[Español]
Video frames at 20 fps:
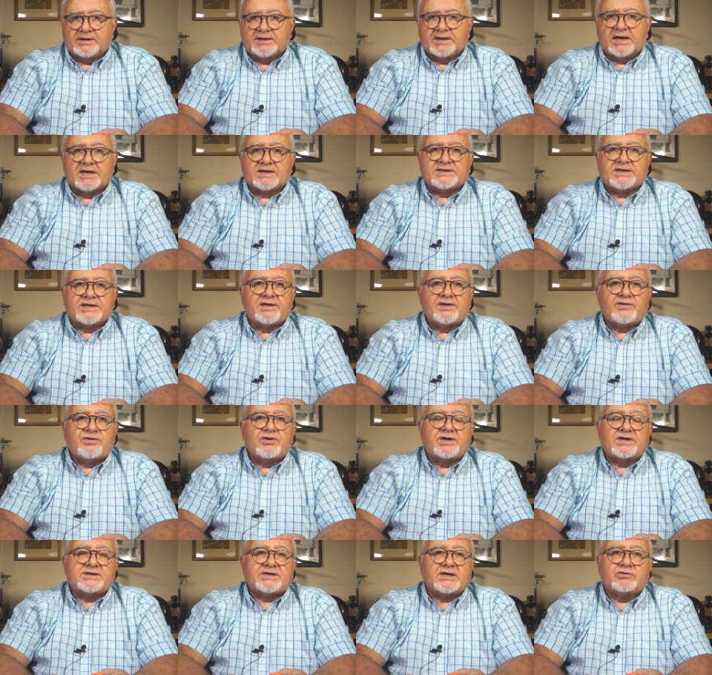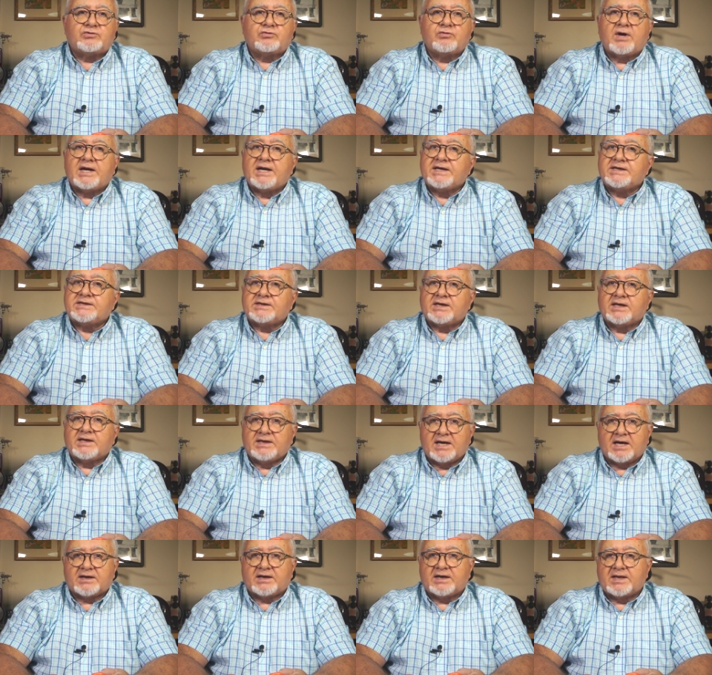De las ediciones actuales
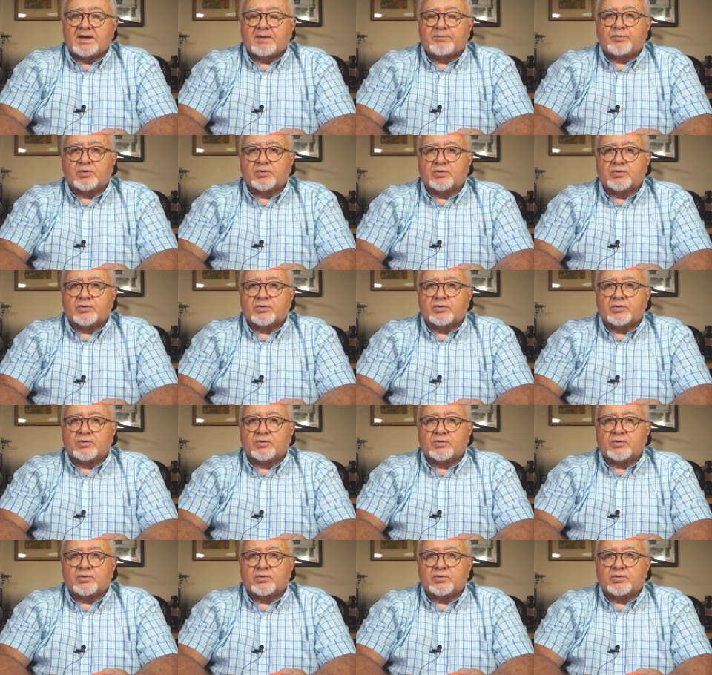ya queda